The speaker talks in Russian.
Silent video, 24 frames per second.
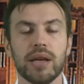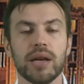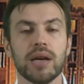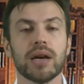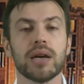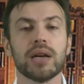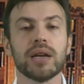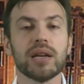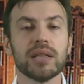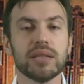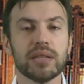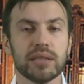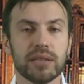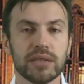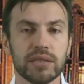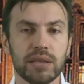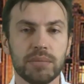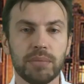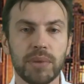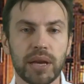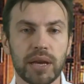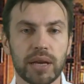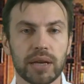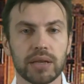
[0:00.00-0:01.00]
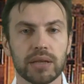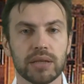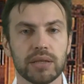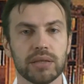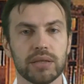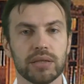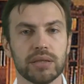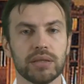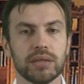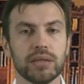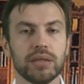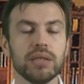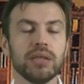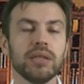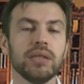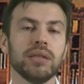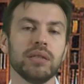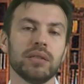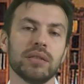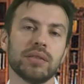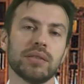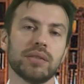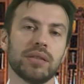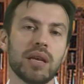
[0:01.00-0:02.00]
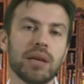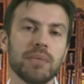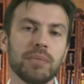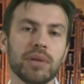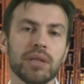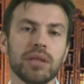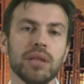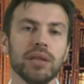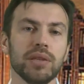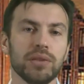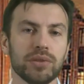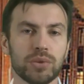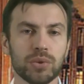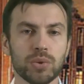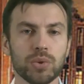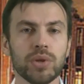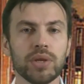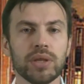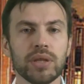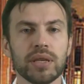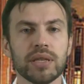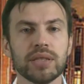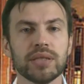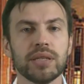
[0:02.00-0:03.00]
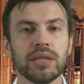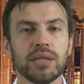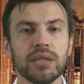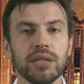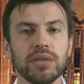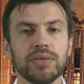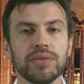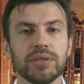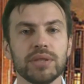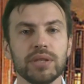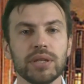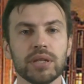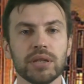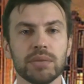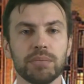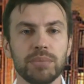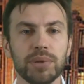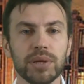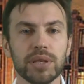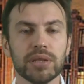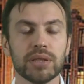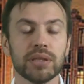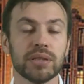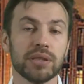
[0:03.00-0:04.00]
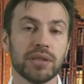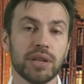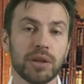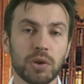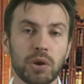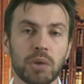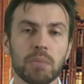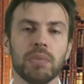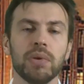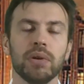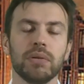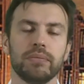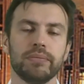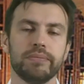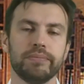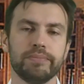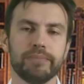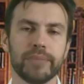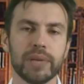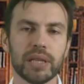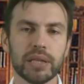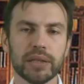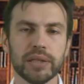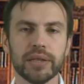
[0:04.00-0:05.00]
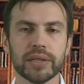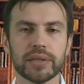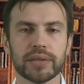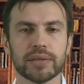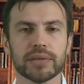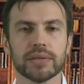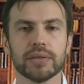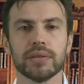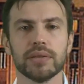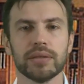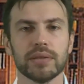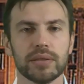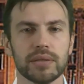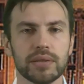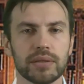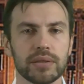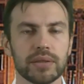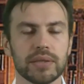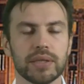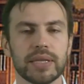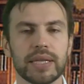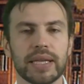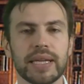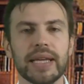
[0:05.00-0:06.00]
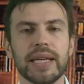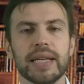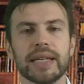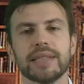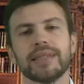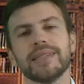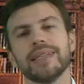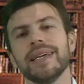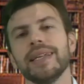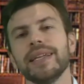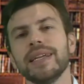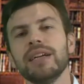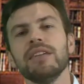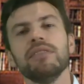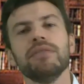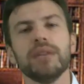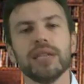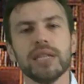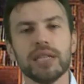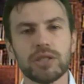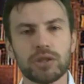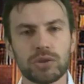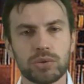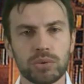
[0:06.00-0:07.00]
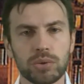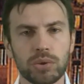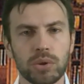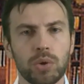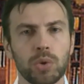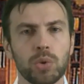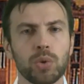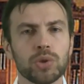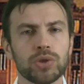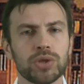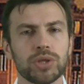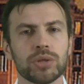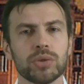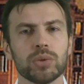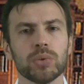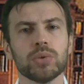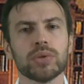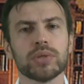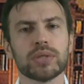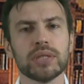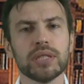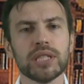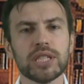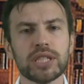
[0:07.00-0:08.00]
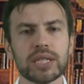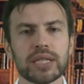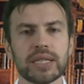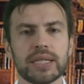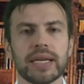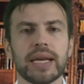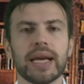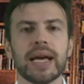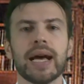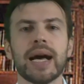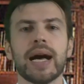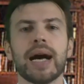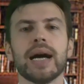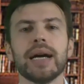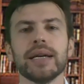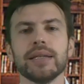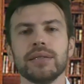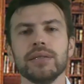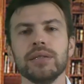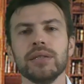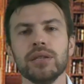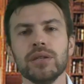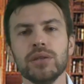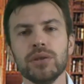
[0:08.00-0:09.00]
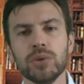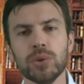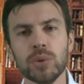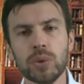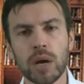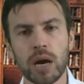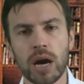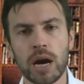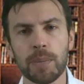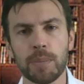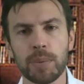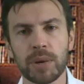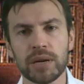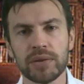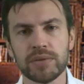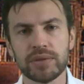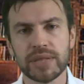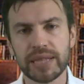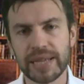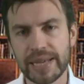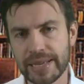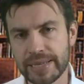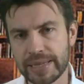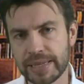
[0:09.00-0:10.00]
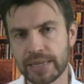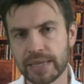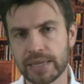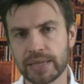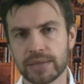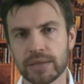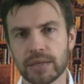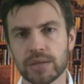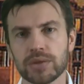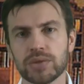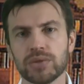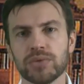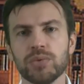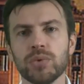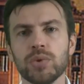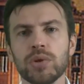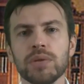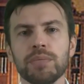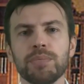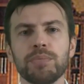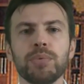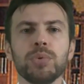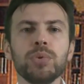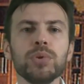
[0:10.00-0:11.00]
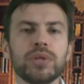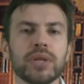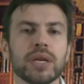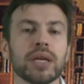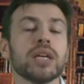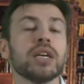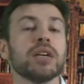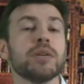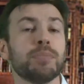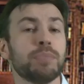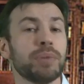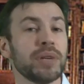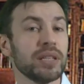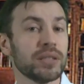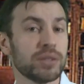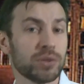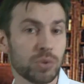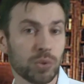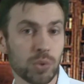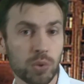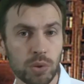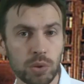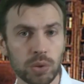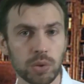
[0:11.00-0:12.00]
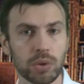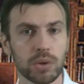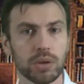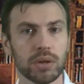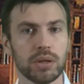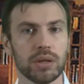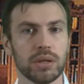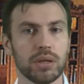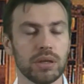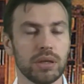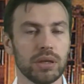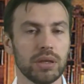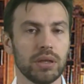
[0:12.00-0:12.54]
Рада за тебя. Ты самый достойный среди всех быть царем. Молодец, Царь говорит, что хочет услышать от нее оправдание за свой путь к престолу.